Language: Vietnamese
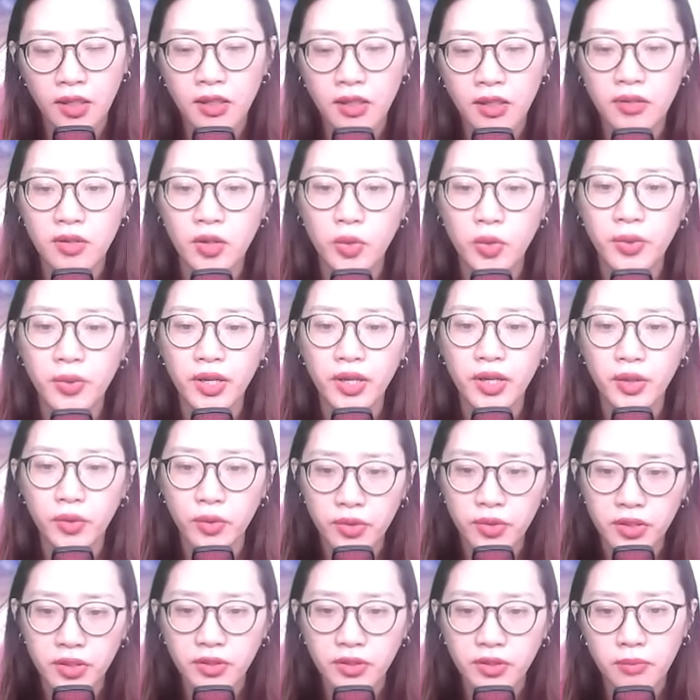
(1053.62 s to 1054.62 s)
Lục
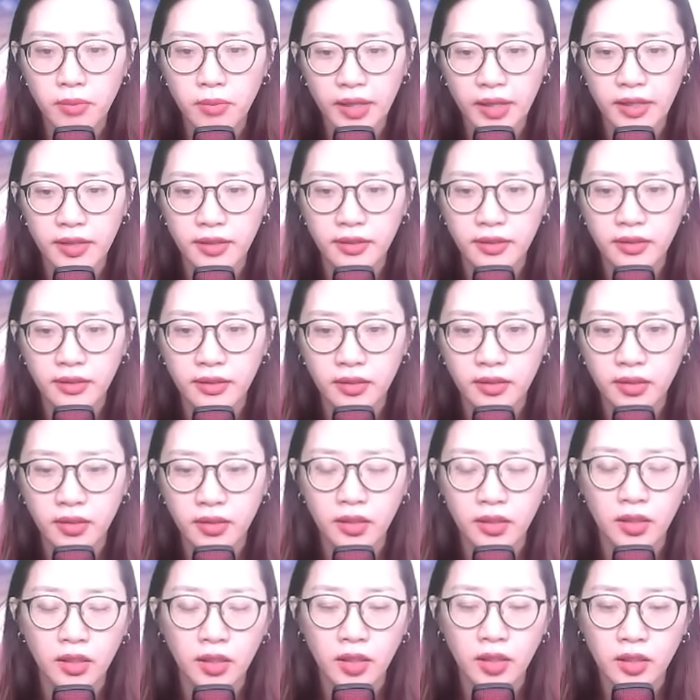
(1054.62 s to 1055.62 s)
Nghiêu nhướng mày.
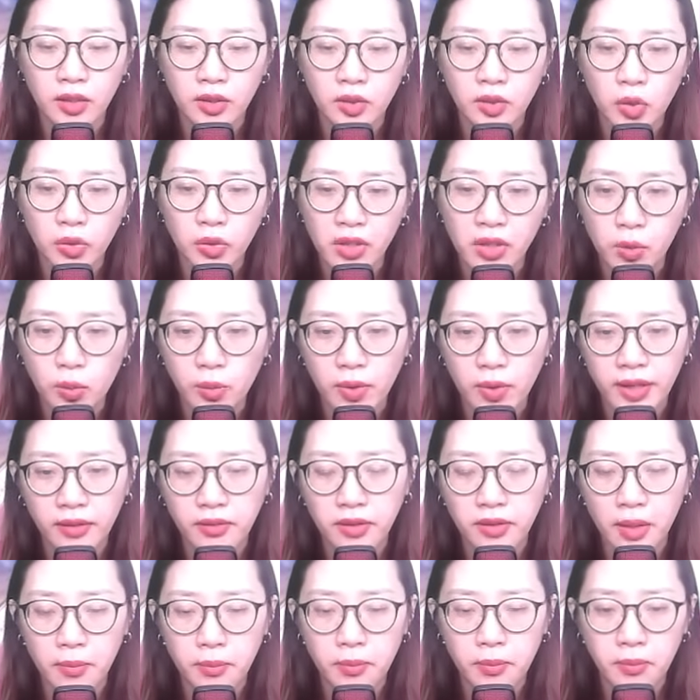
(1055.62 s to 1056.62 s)
Tôi không quan
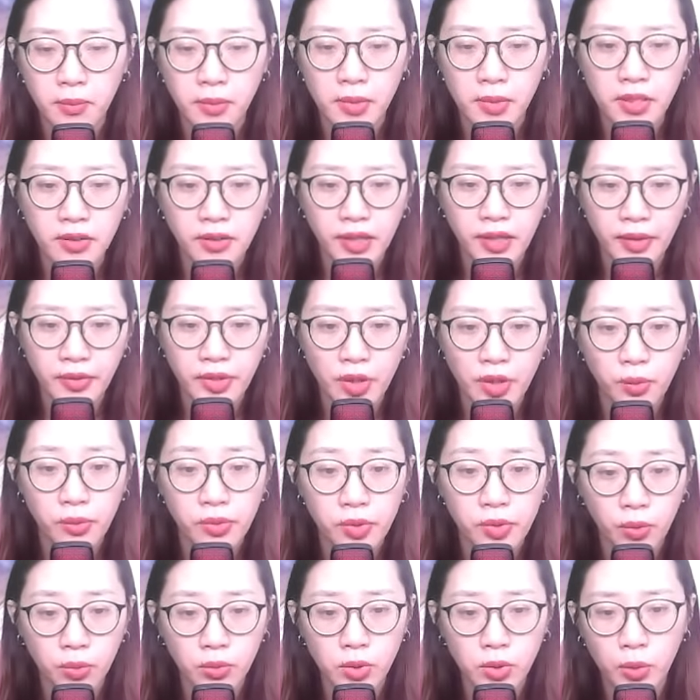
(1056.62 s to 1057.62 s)
tâm Lương Hạo Đông
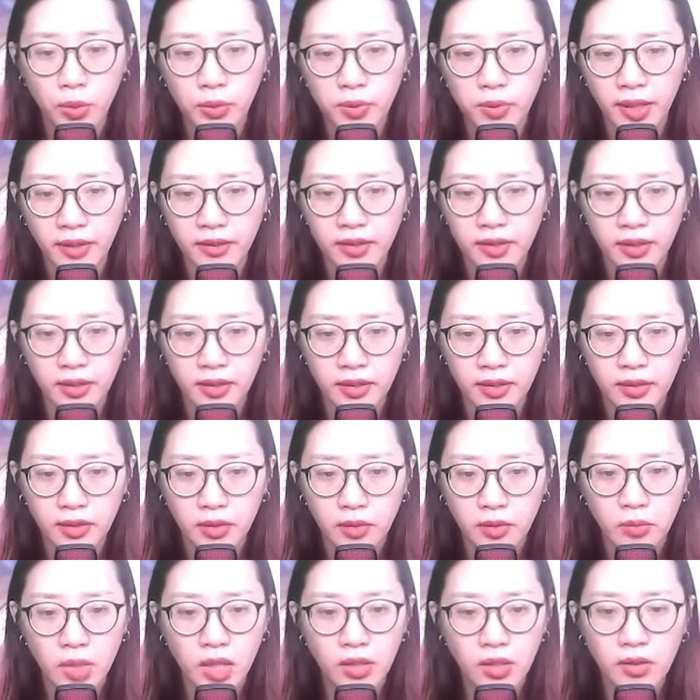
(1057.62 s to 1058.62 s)
dùng thủ đoạn gì,
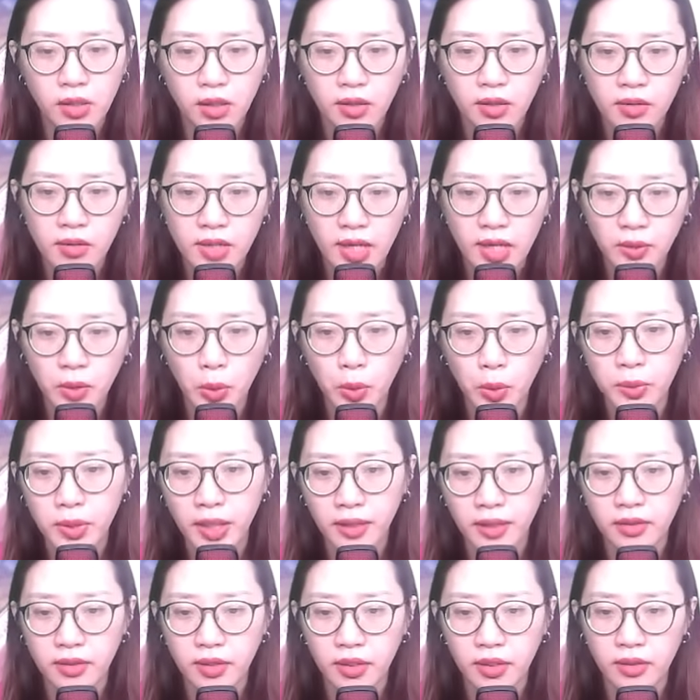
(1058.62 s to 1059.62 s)
bất cứ là thủ
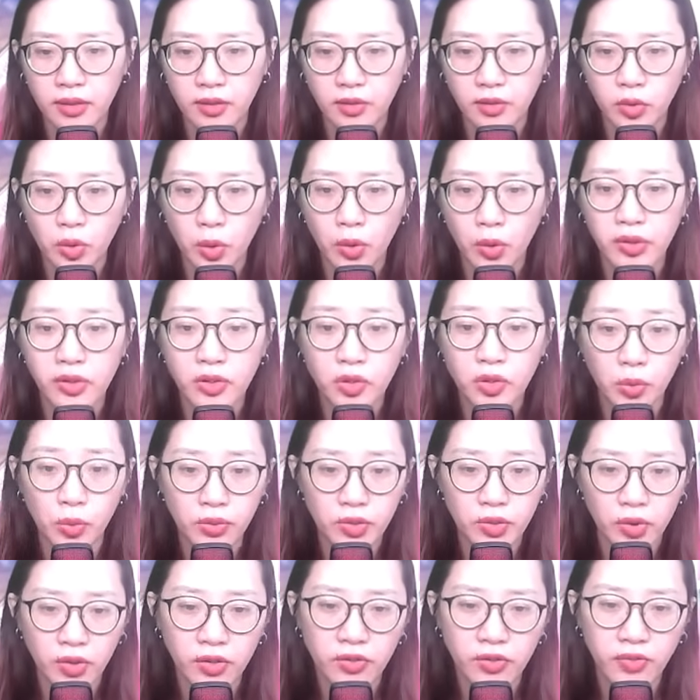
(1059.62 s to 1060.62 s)
đoạn gì tôi
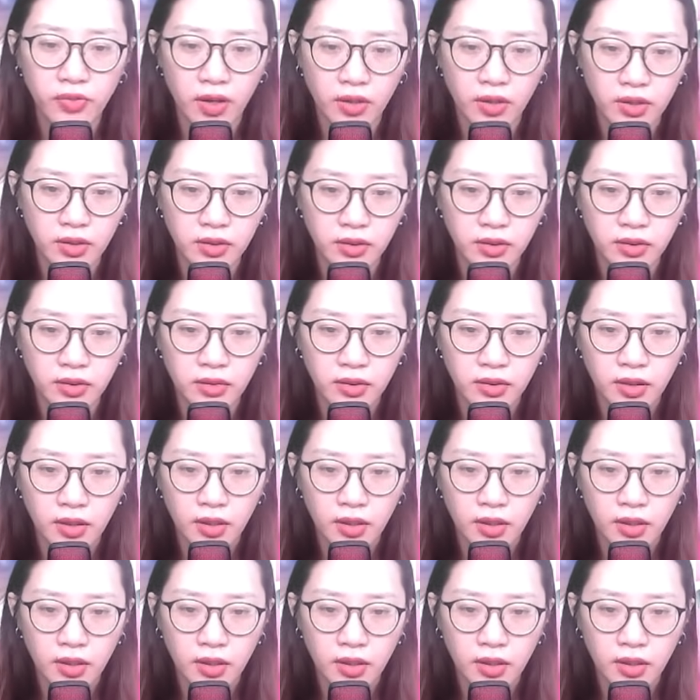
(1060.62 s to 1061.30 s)
cũng đối phó được.